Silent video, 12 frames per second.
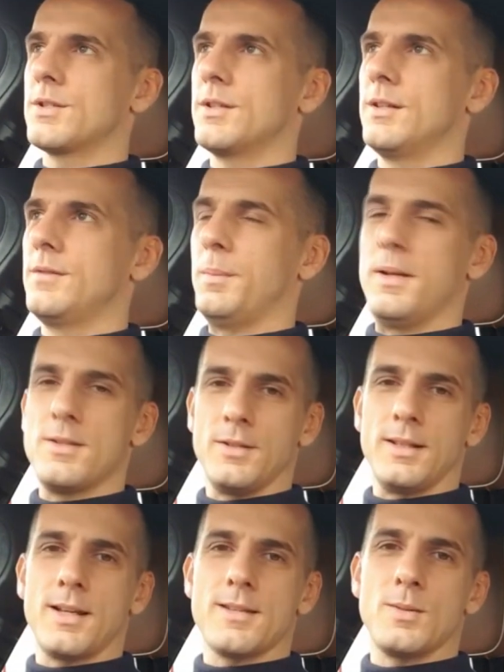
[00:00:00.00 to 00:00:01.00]
że wie co,
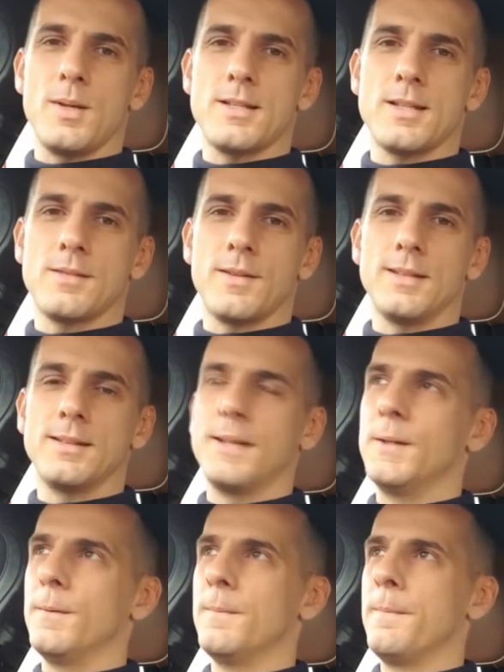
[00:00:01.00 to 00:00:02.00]
no taka sytuacja z
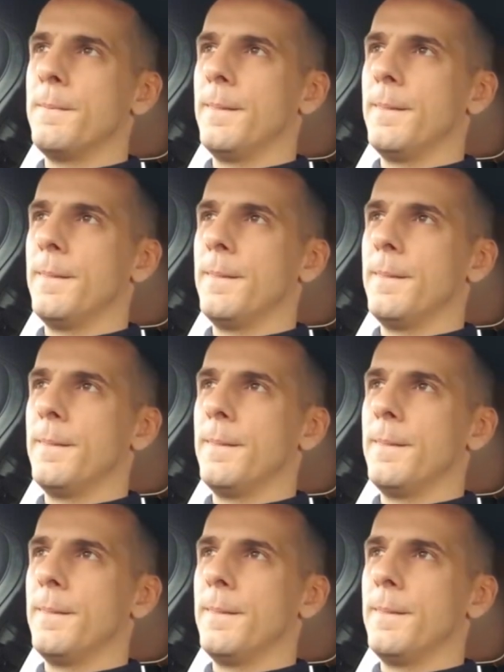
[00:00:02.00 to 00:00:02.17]
kwarantanną.